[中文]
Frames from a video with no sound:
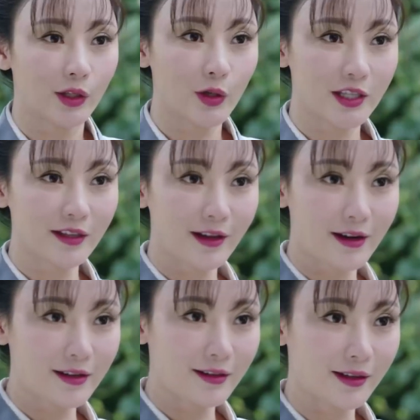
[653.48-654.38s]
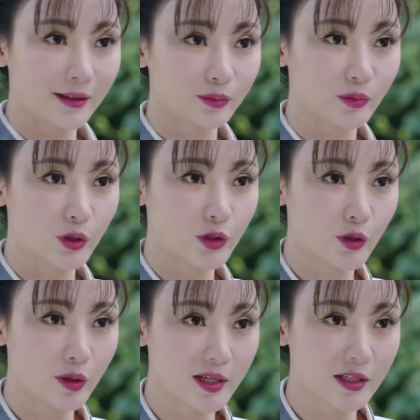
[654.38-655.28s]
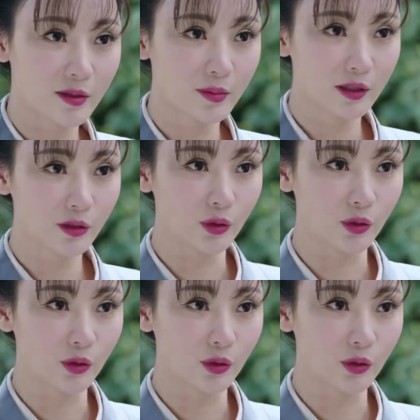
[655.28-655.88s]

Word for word: 有些男人啊，总是会被身边的女